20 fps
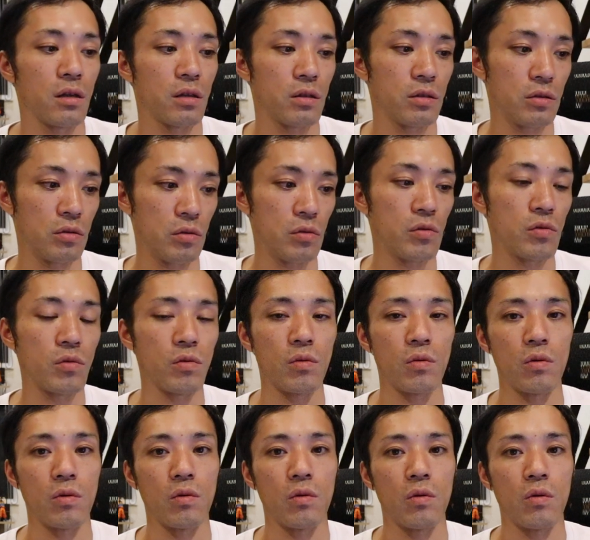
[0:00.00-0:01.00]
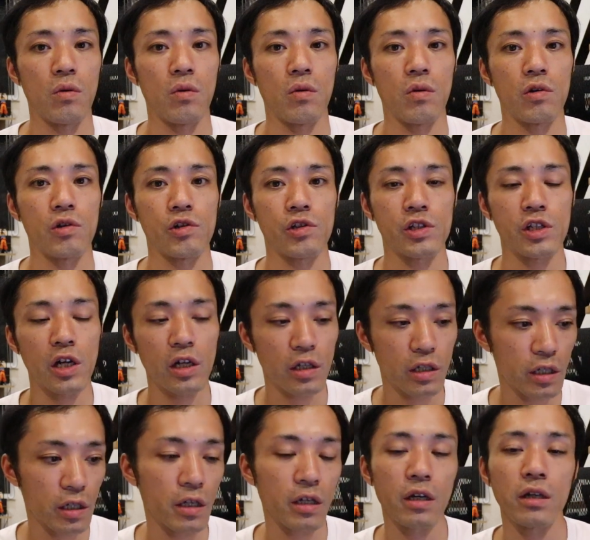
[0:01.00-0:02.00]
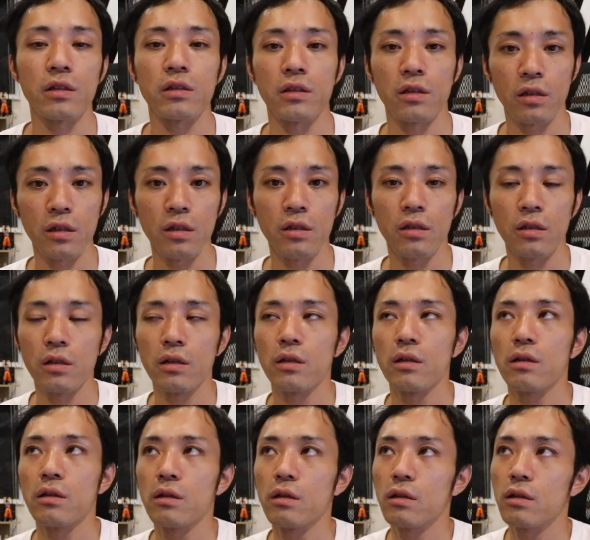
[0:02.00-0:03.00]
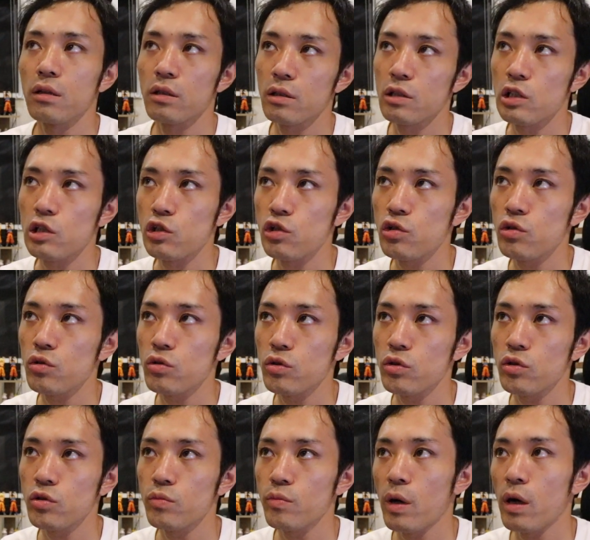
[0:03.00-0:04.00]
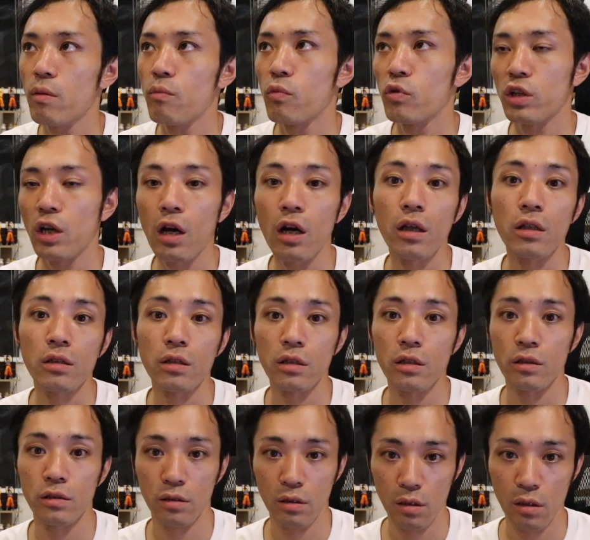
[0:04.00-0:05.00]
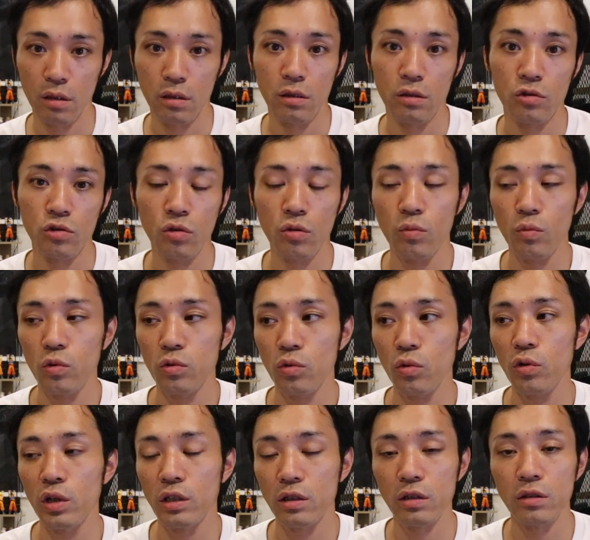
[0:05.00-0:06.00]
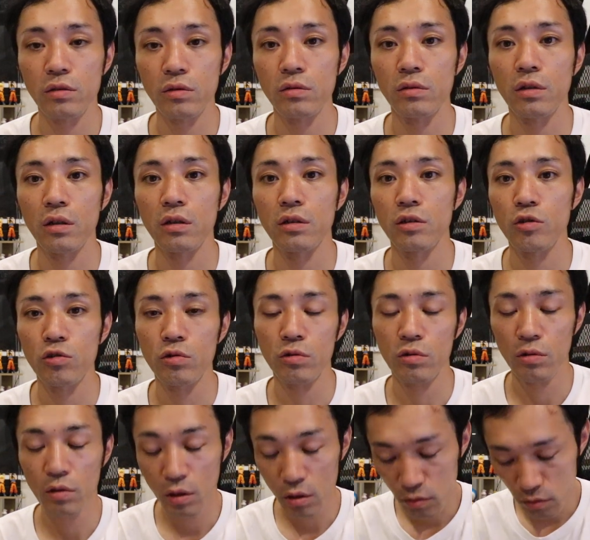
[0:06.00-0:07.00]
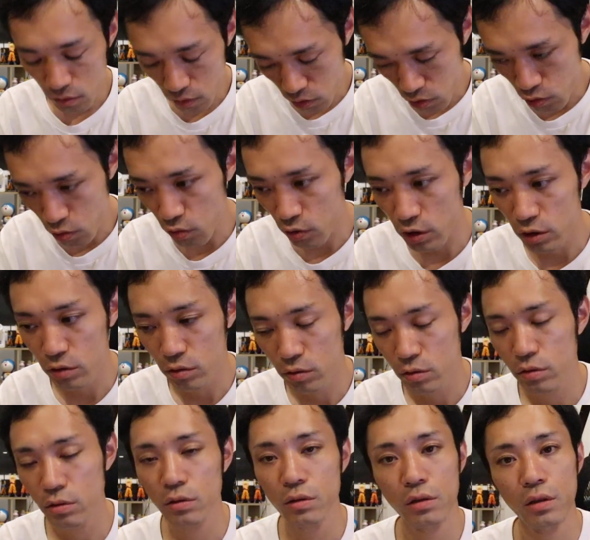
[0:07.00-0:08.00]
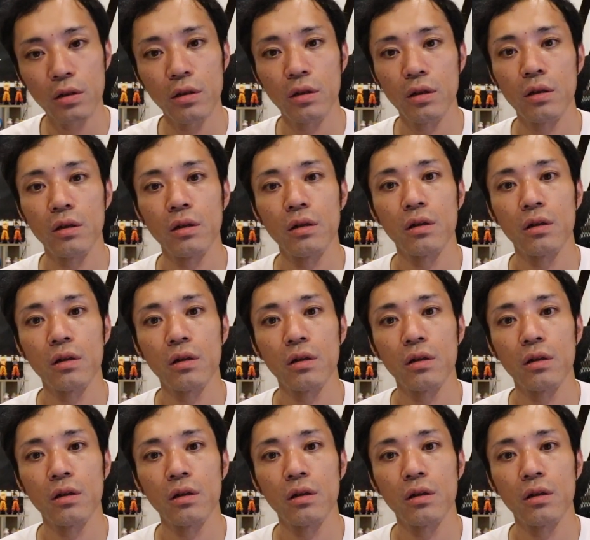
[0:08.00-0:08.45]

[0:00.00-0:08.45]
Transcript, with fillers: そう借金があってね、えー、20万もなかったですからそれもどうやって作ったかっていうと商品作って